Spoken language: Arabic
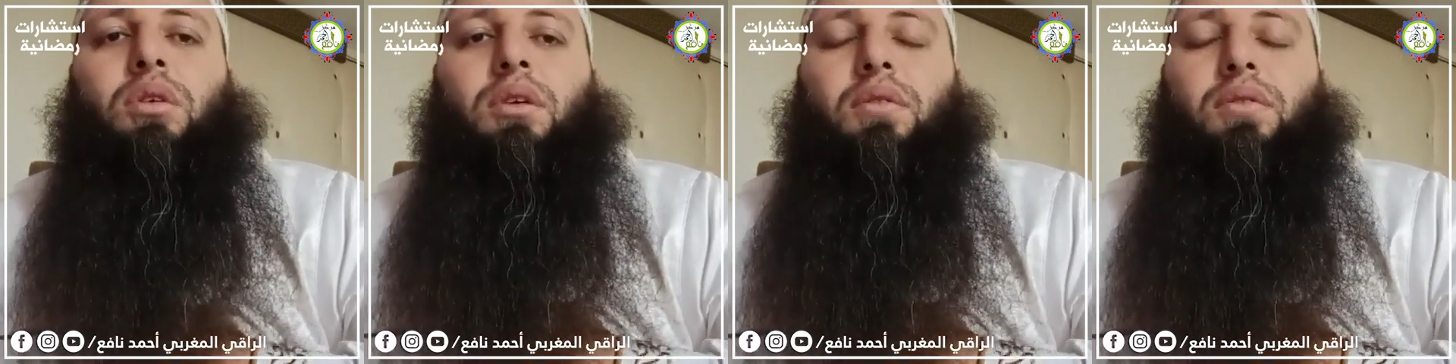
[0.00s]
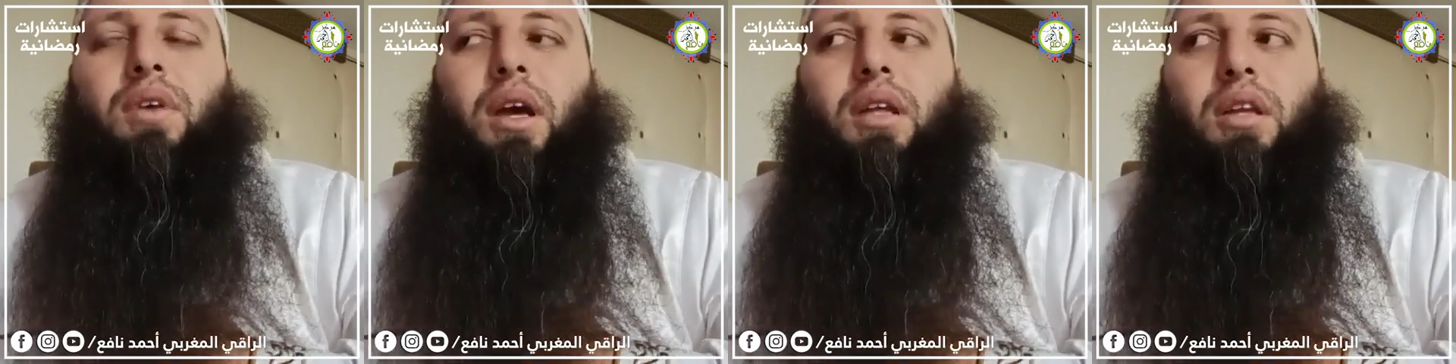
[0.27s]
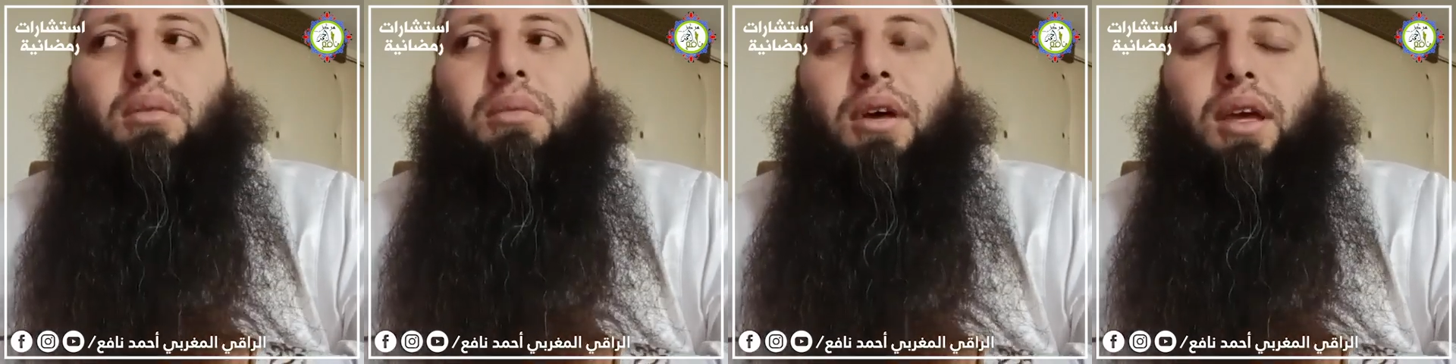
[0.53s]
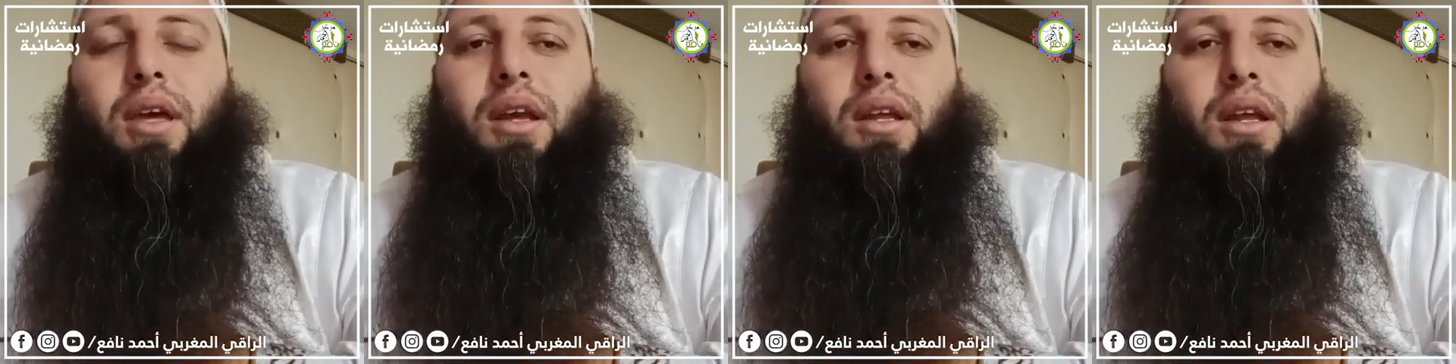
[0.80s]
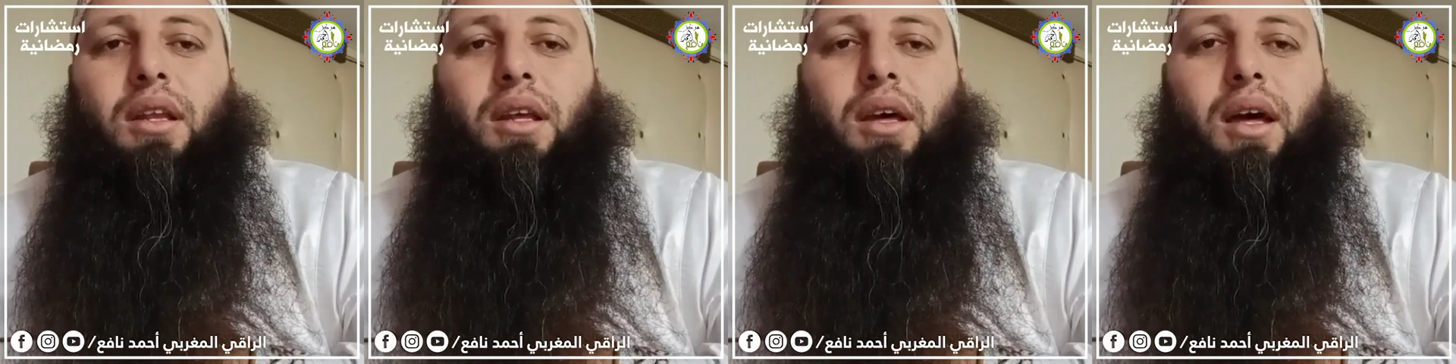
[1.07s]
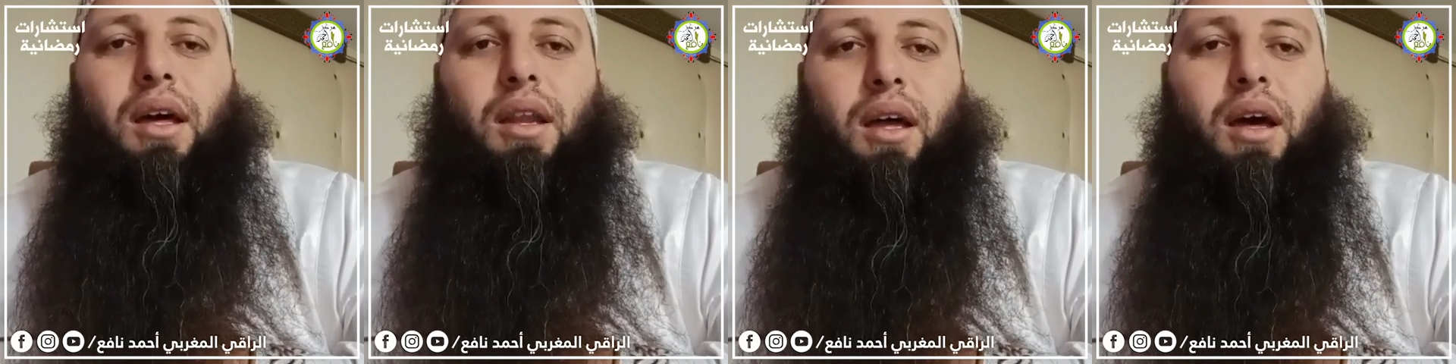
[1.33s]
في هذا المكان يعني
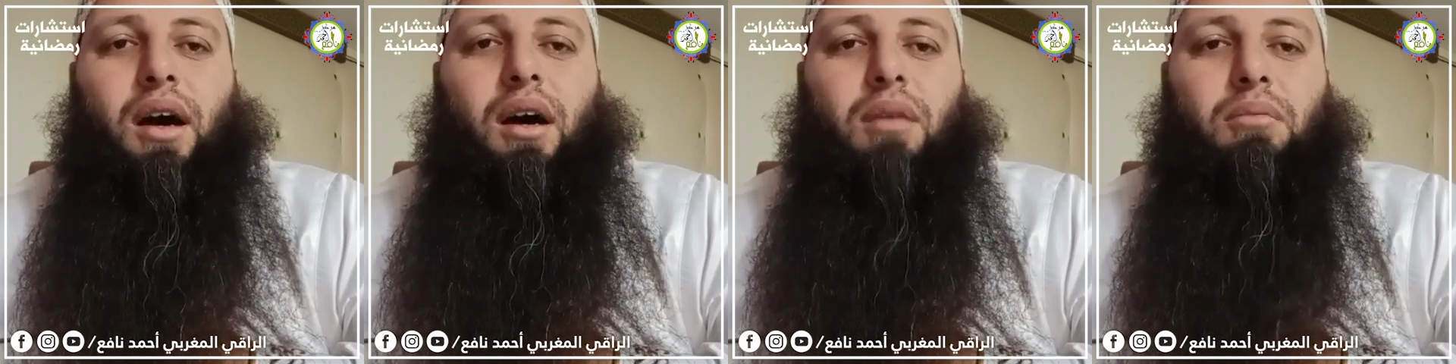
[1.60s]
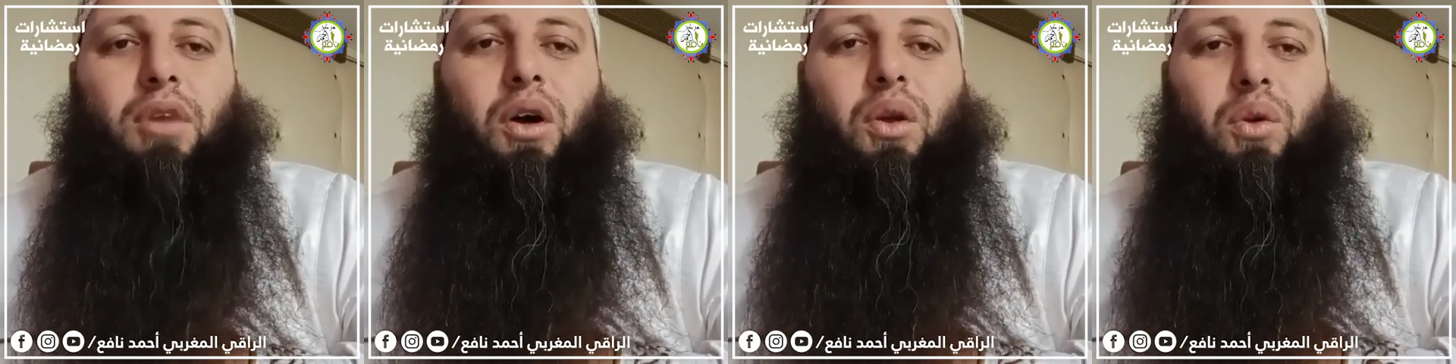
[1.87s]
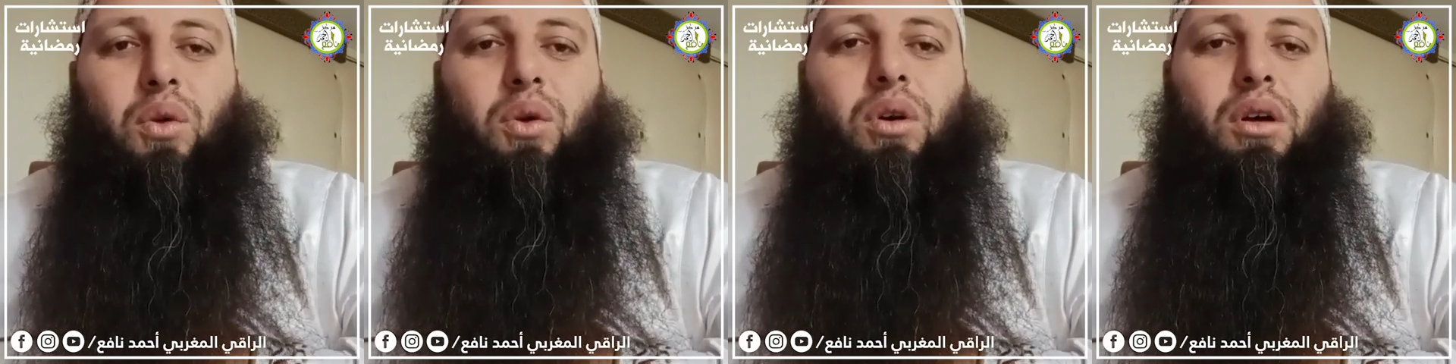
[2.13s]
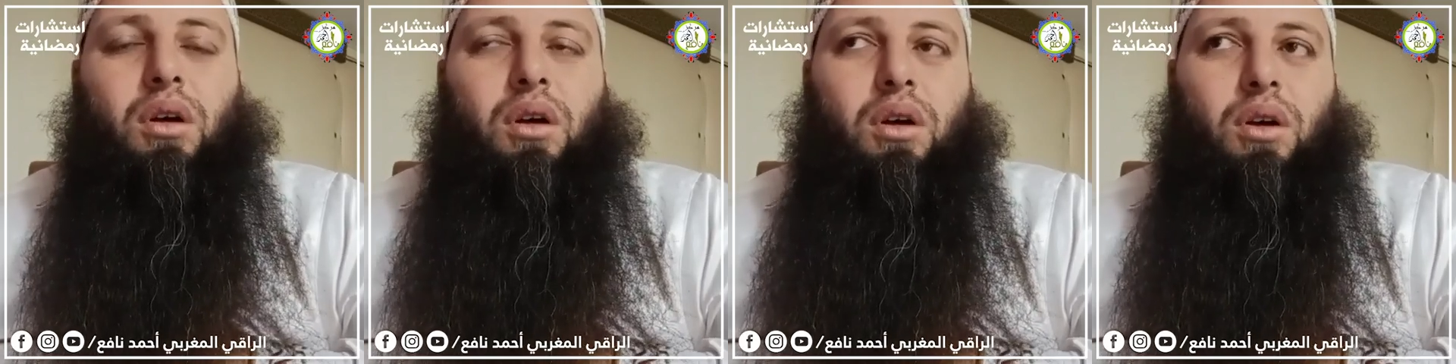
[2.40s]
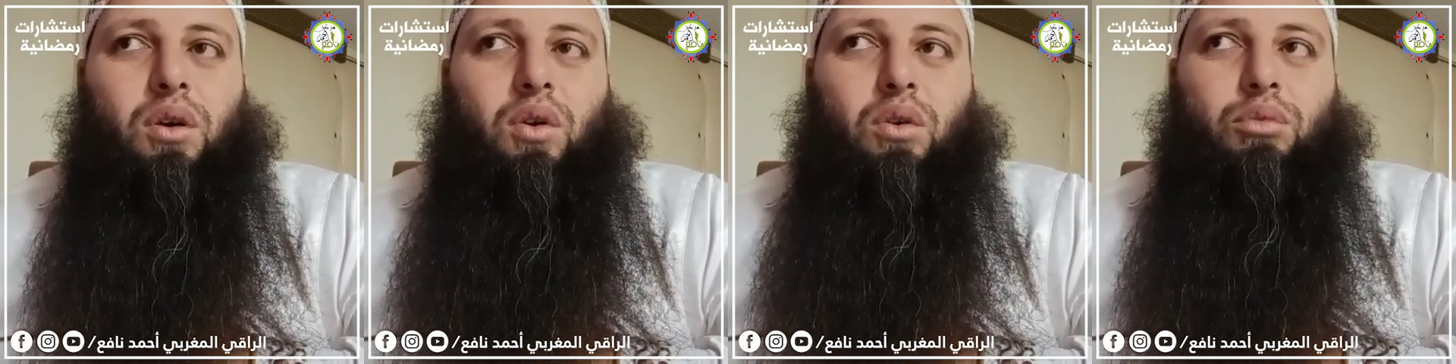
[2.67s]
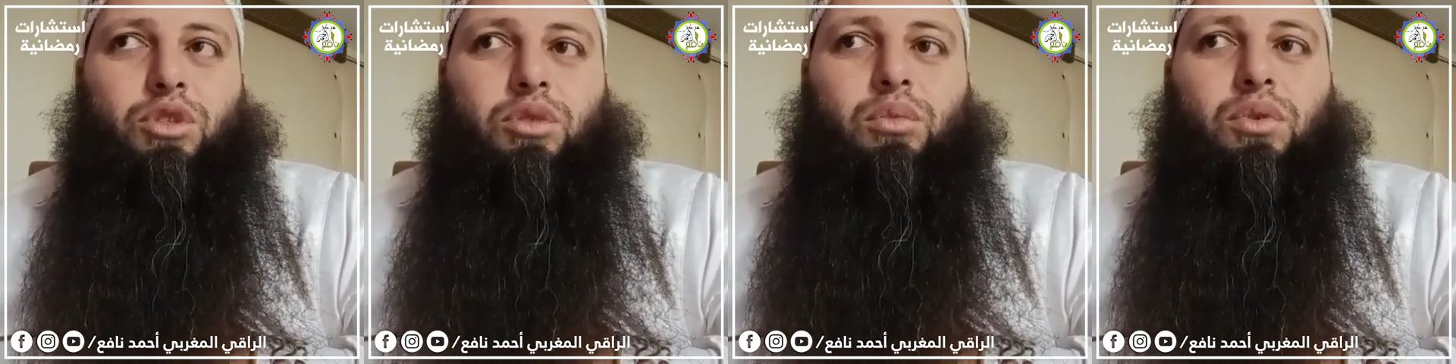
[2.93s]
خنقة خموق
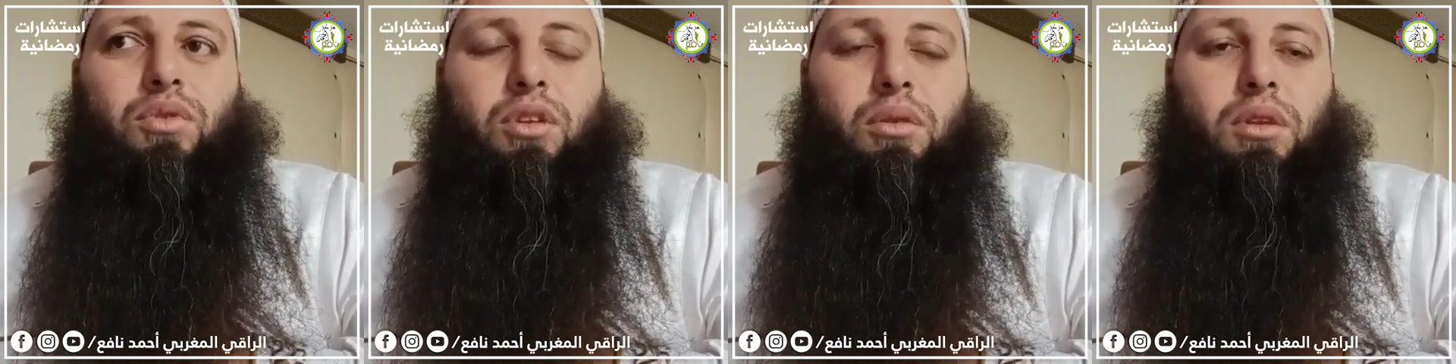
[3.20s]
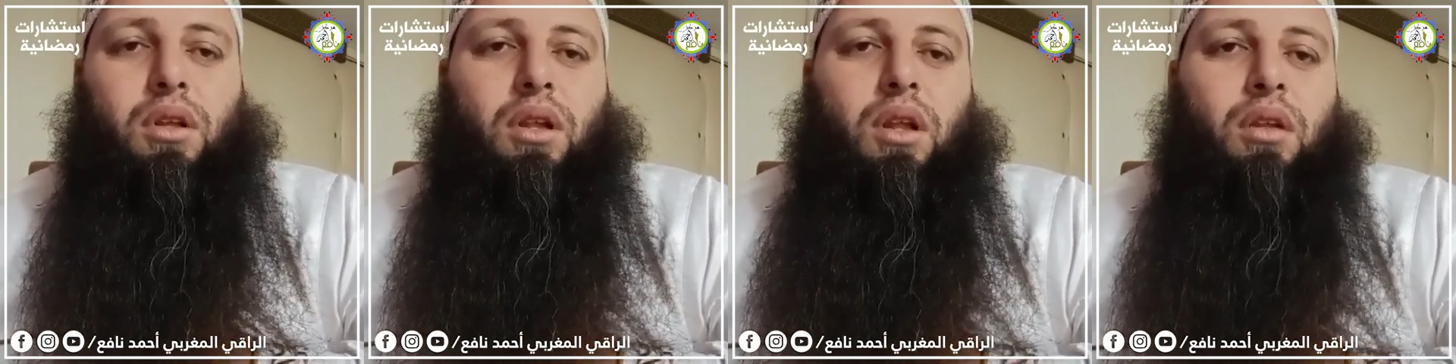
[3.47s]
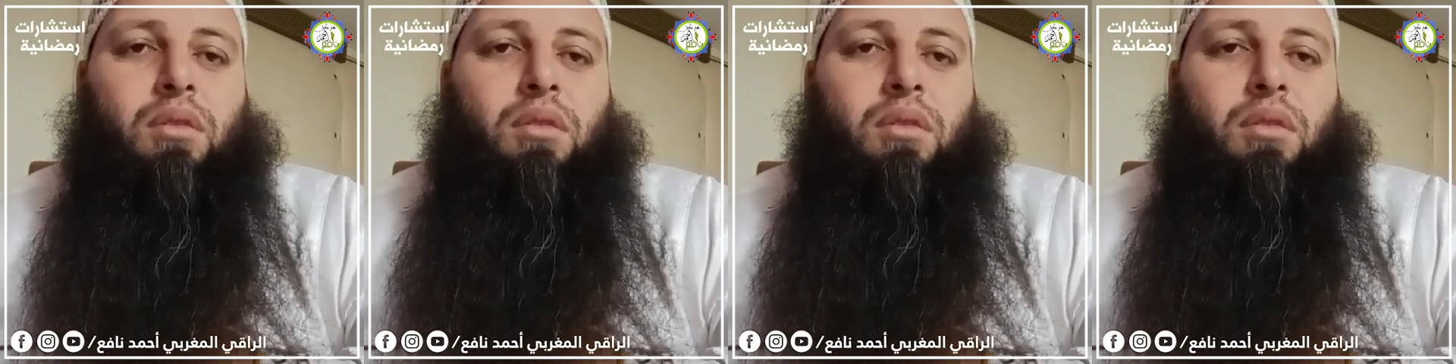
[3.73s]
مزموت هذا